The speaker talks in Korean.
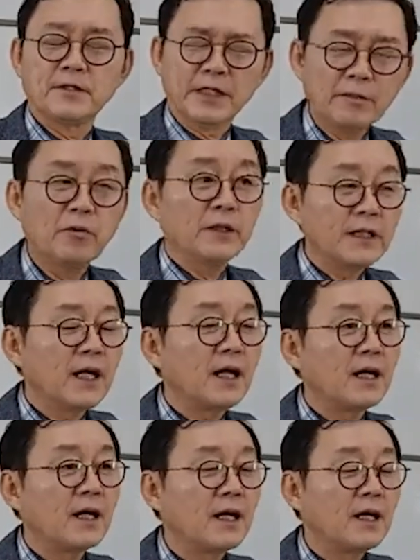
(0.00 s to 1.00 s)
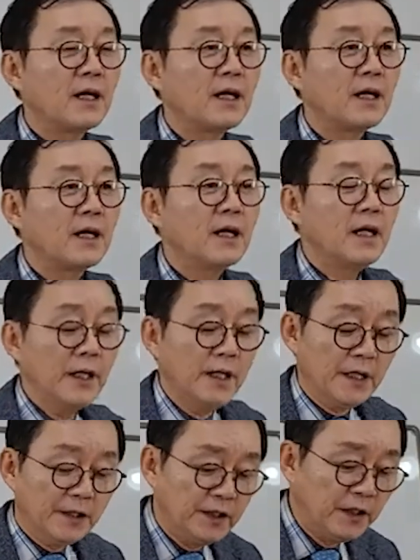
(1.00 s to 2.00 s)
그게 뭐냐.
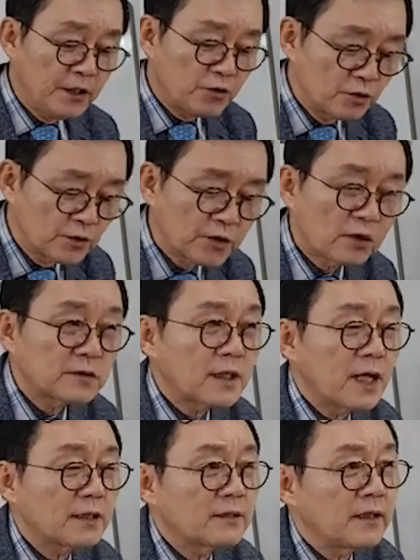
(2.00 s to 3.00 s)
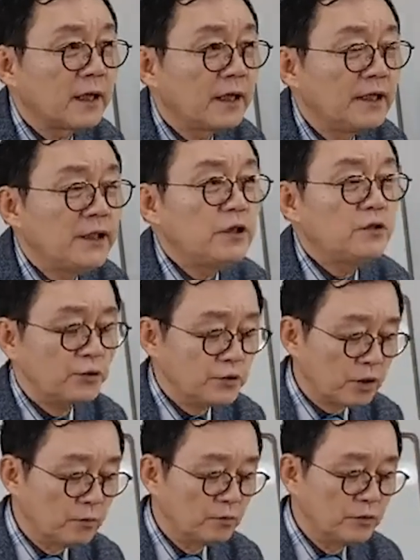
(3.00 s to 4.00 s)
이준석 사태,
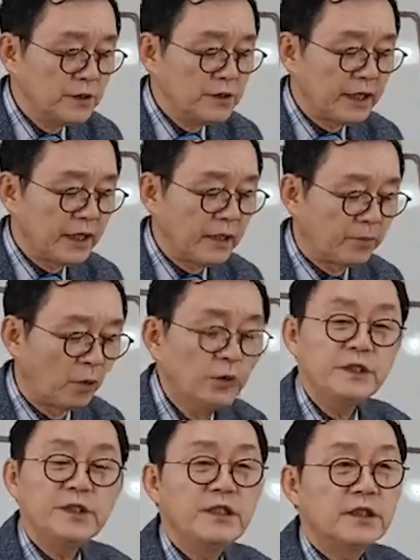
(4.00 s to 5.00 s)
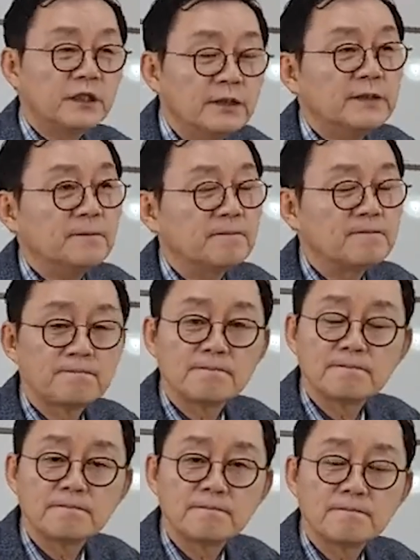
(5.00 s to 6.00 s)
이준석 문제의 본질은
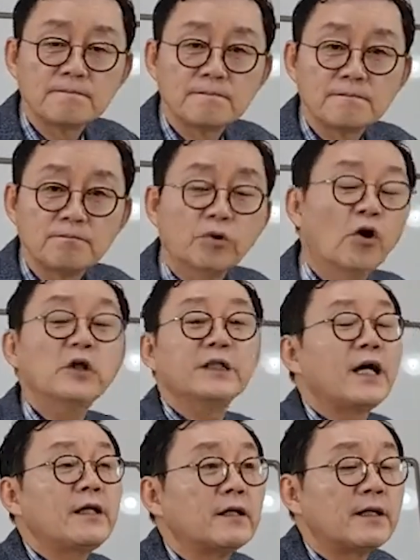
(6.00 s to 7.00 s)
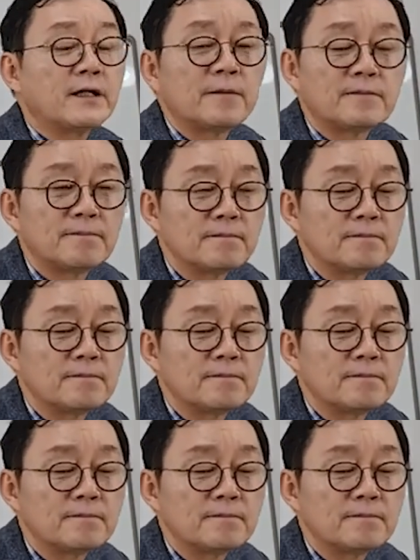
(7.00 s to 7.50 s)
뭐냐 이거야.